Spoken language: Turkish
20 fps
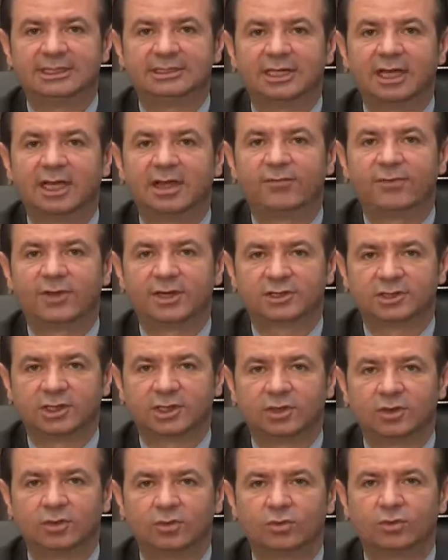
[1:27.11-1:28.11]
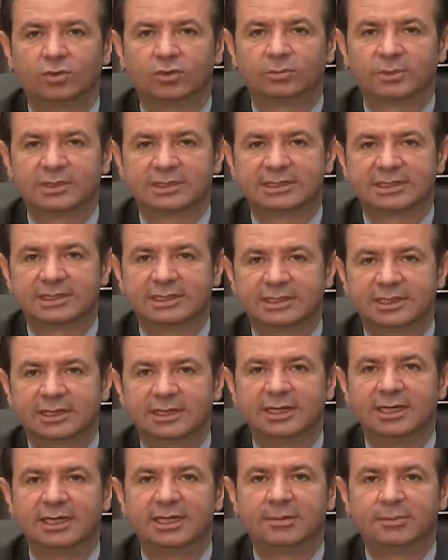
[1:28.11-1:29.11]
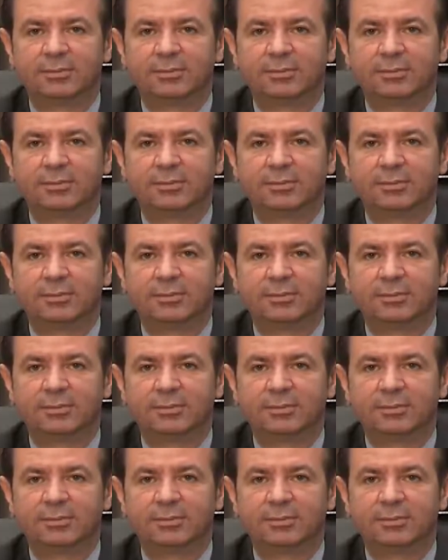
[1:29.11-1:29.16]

daha fazla kurutmasıyla